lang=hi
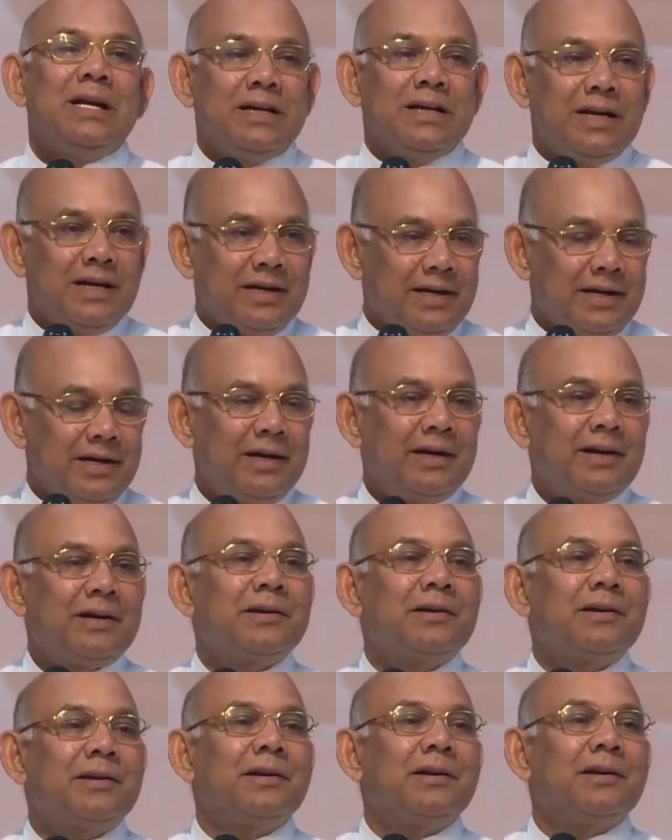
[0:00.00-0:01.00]

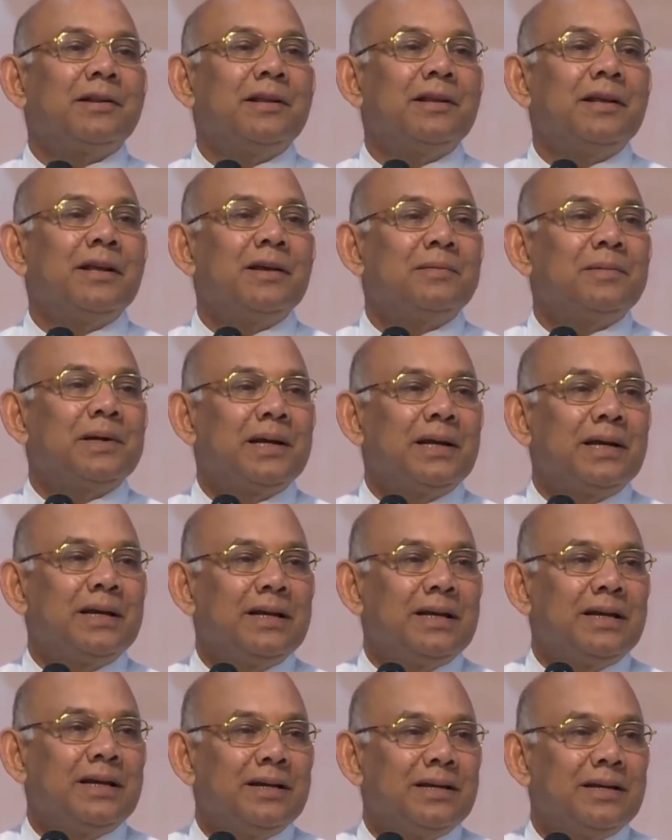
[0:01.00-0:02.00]
डेडिकेट कर दिया
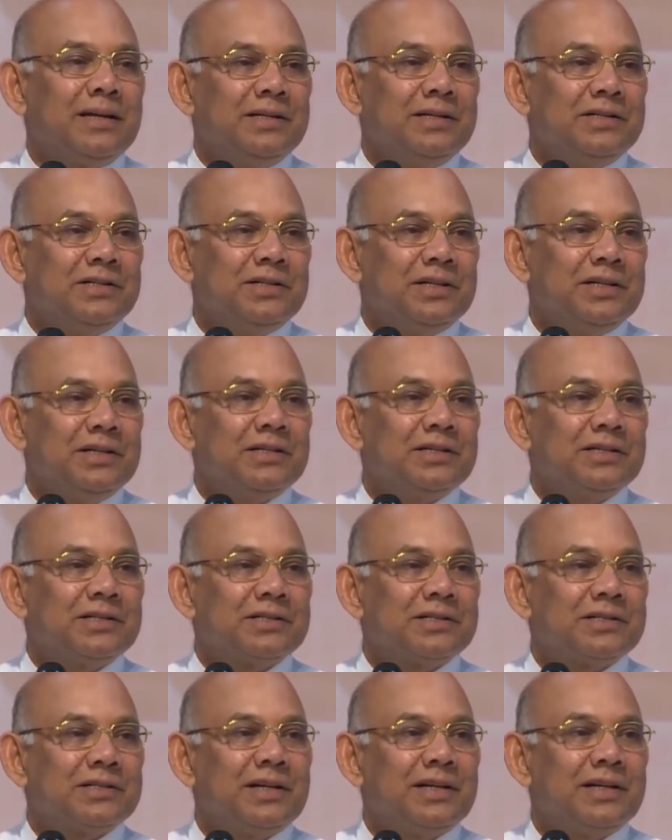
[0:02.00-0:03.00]
मैकेनिकल
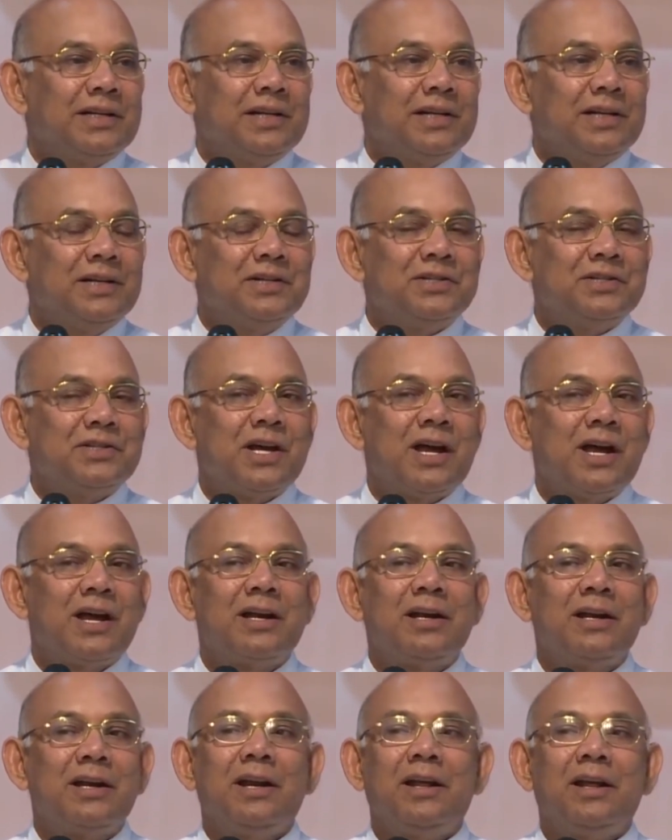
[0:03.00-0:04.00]
इंजीनियर्स ने तीन
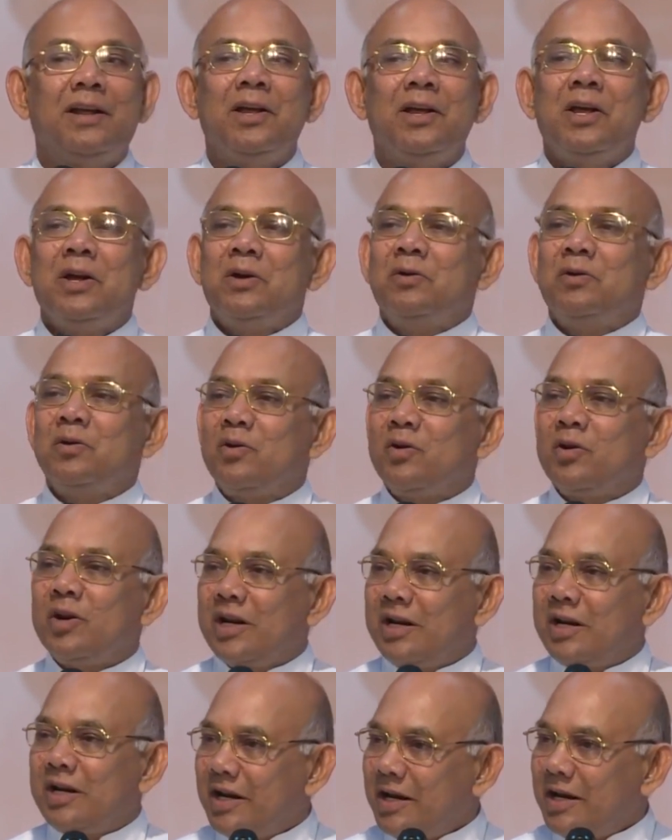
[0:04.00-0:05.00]
चार ने
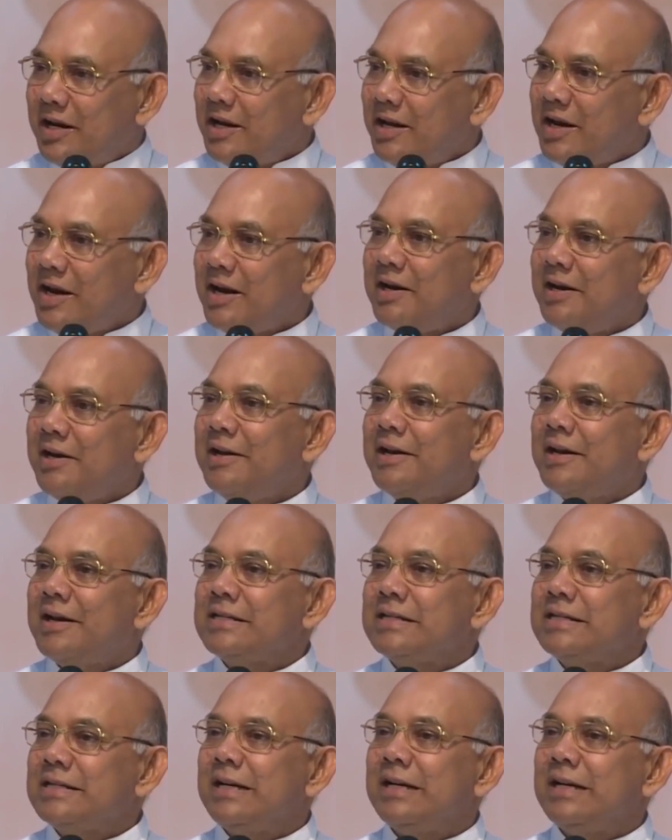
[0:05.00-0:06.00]
उन्होंने नए
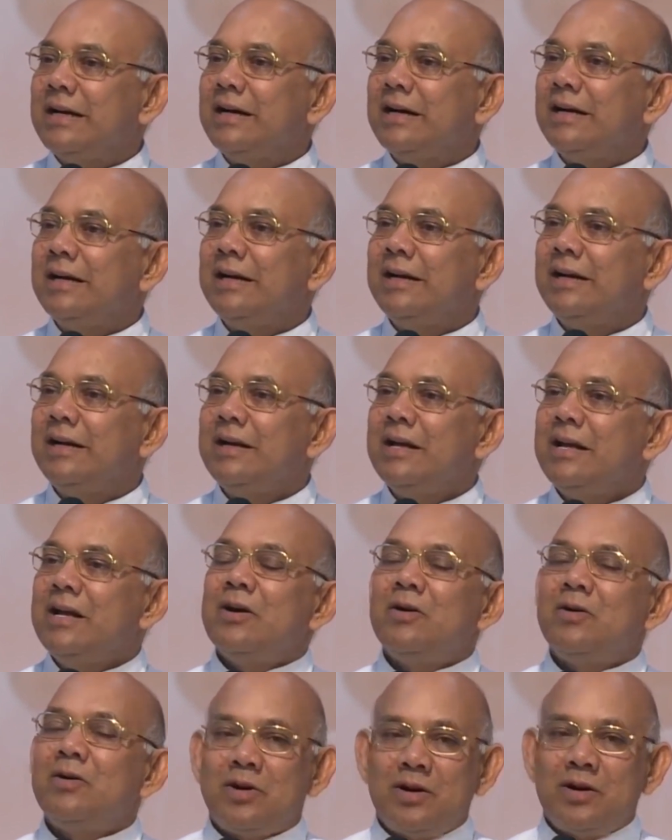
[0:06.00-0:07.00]
आइडियाज़ निकाले
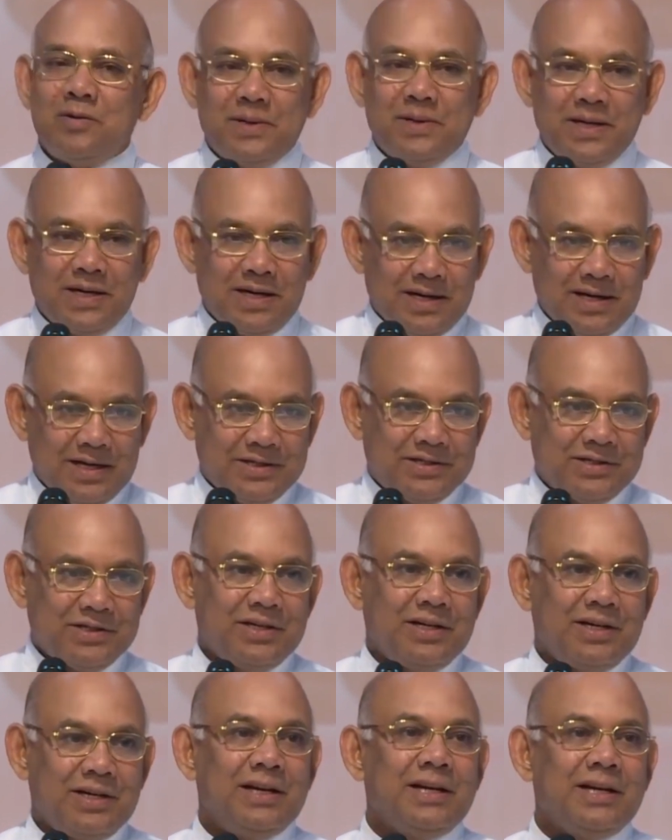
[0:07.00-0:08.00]
और हमारा
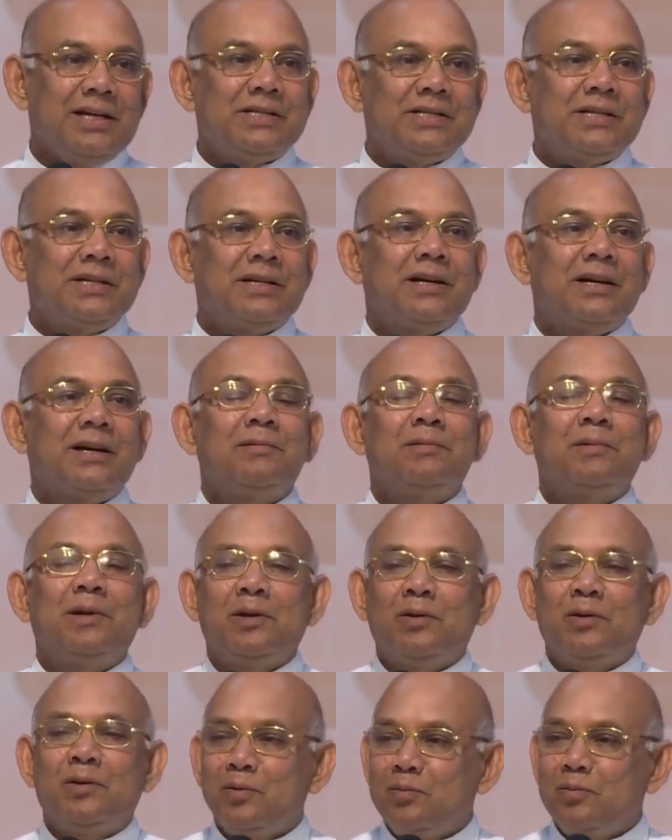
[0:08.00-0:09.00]
किचन नीचे का
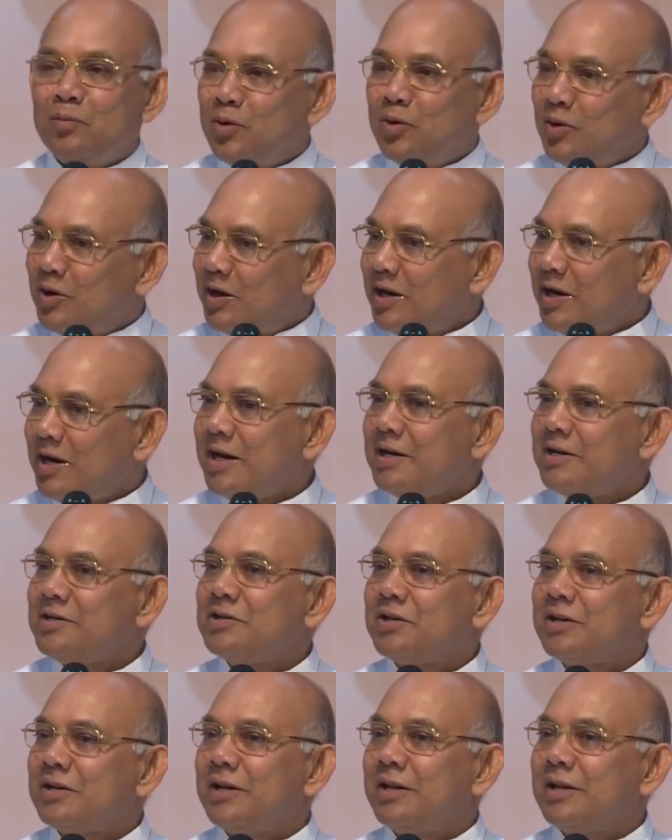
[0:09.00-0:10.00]
बिल्कुल
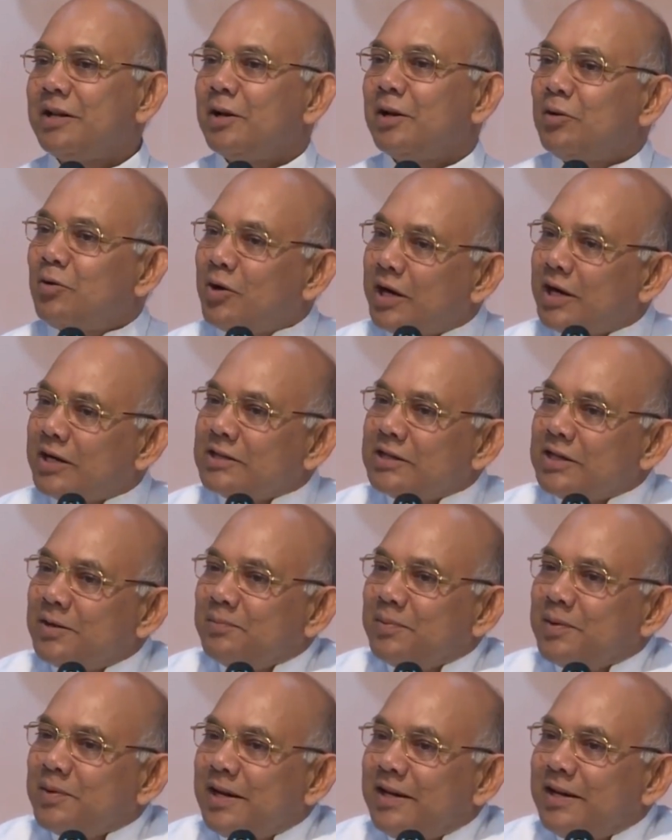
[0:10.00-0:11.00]
मॉडर्नाइज कर दिया लोग
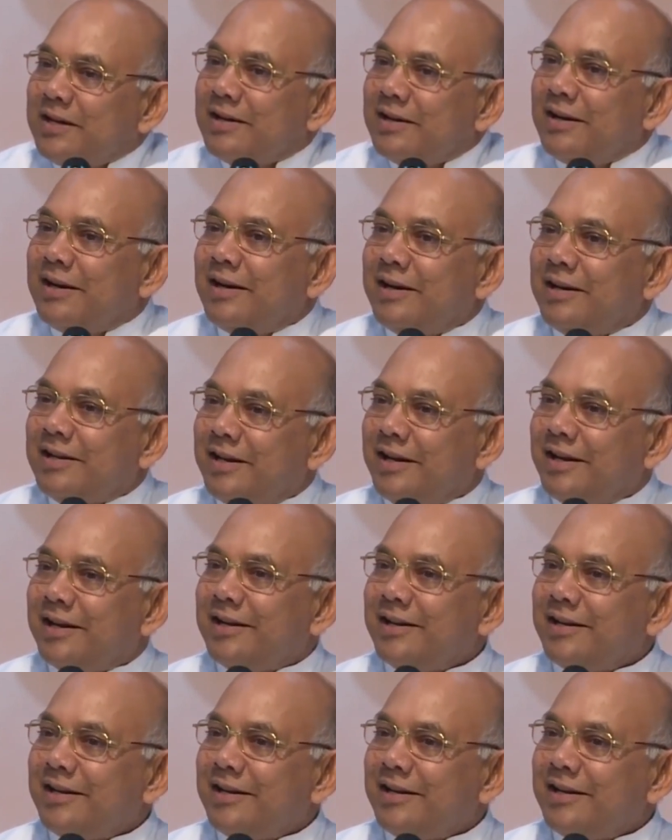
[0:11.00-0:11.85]
एक्सेप्ट नहीं कर रहे थे